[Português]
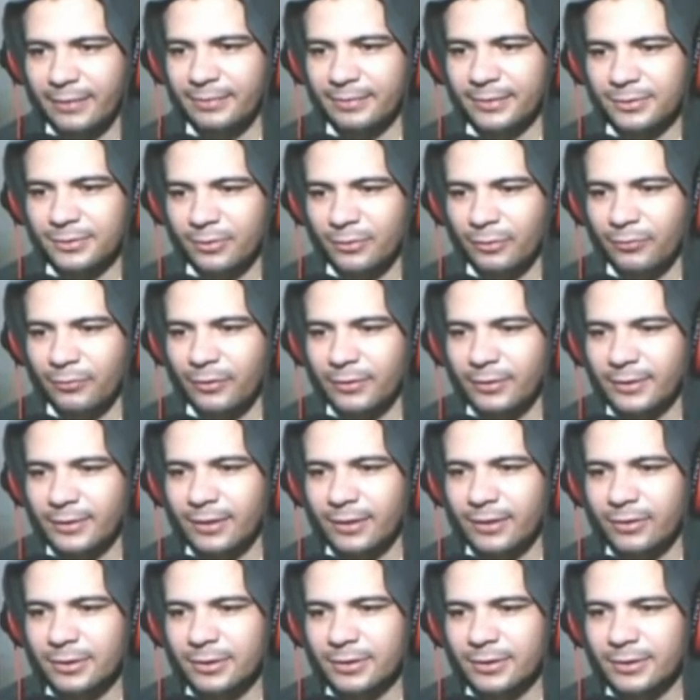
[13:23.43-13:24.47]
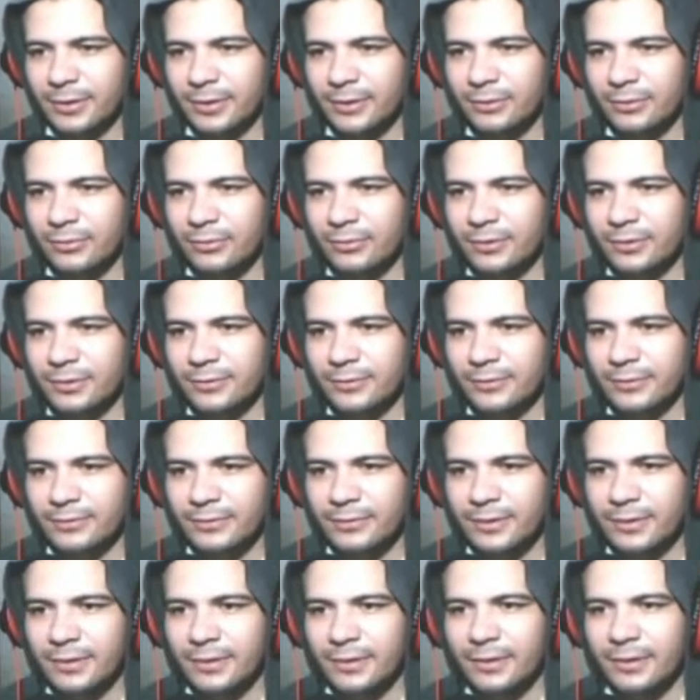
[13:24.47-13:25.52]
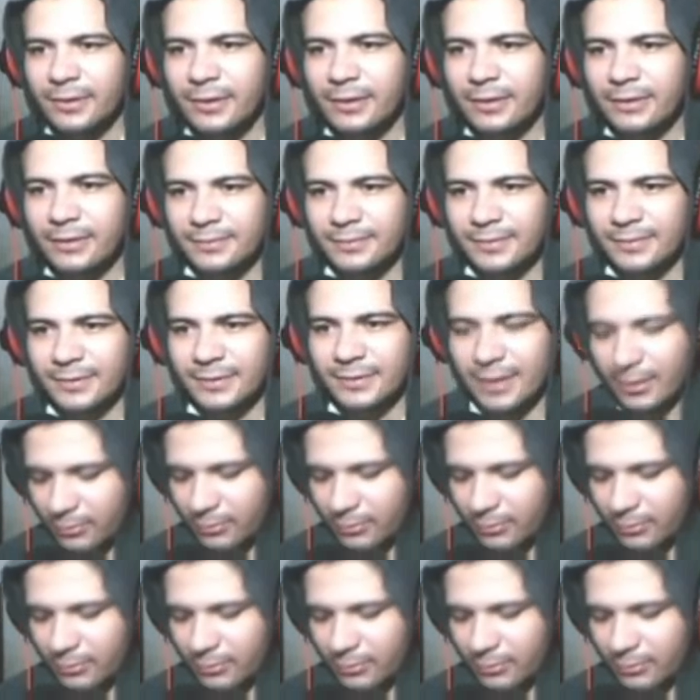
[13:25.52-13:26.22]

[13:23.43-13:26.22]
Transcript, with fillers: é, pessoal, fornalha eu gosto de ter duas, viu? Precisar